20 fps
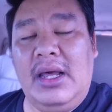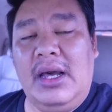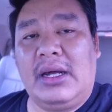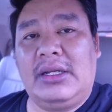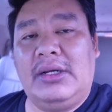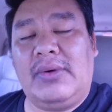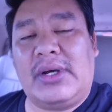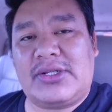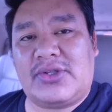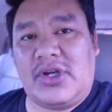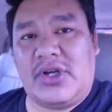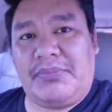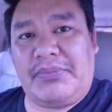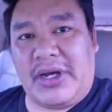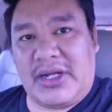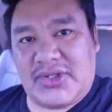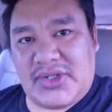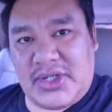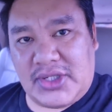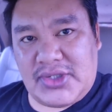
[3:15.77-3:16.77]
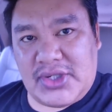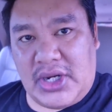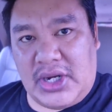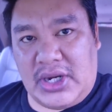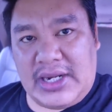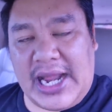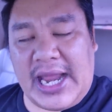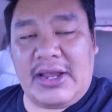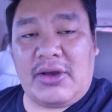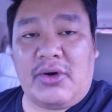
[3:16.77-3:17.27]
หรือว่า สปสช
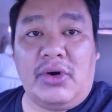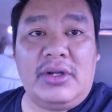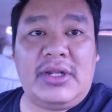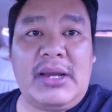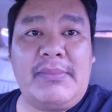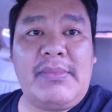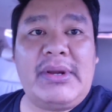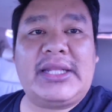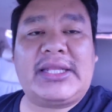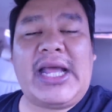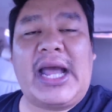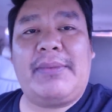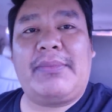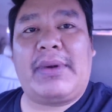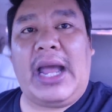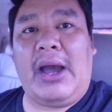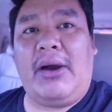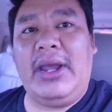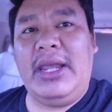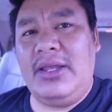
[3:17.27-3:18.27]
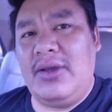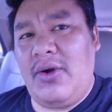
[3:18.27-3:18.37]
หลายคนถ้าไม่ได้ตามข่าวเอ้